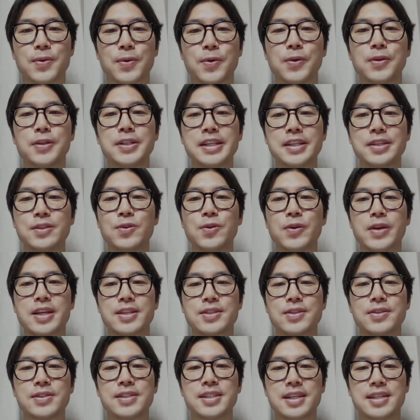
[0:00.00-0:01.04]
그걸
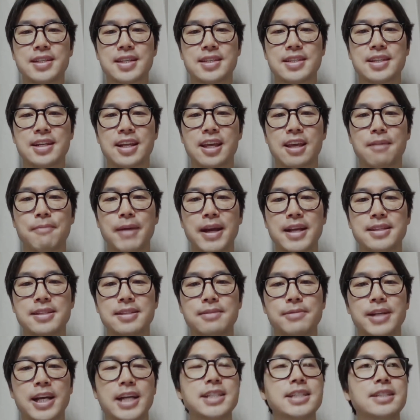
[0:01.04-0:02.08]
인용해서 제자들에게
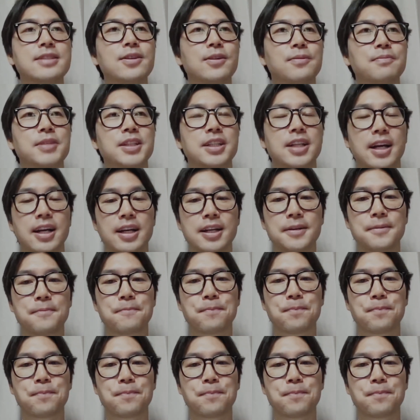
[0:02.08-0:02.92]
말씀을 하신 겁니다.